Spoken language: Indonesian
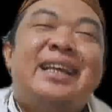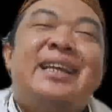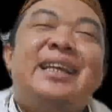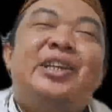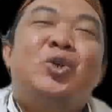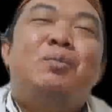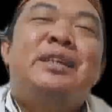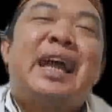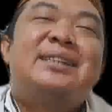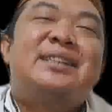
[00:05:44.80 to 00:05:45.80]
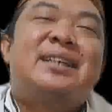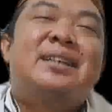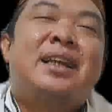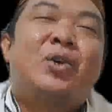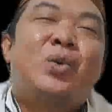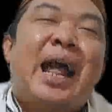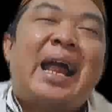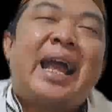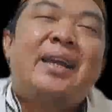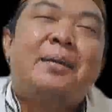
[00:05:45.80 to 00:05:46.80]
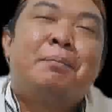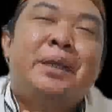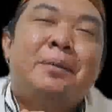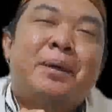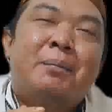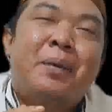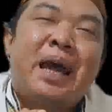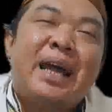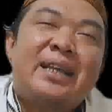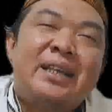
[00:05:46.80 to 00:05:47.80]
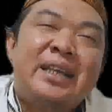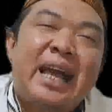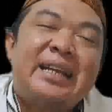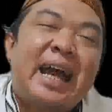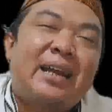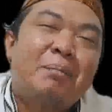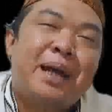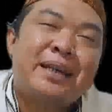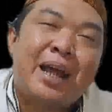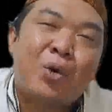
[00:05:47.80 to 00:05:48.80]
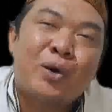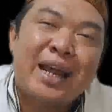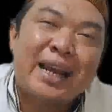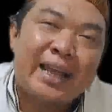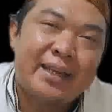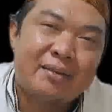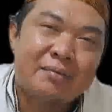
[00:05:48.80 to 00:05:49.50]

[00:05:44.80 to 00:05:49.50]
hidupnya cenderung akan lebih berbahagia daripada orang lain.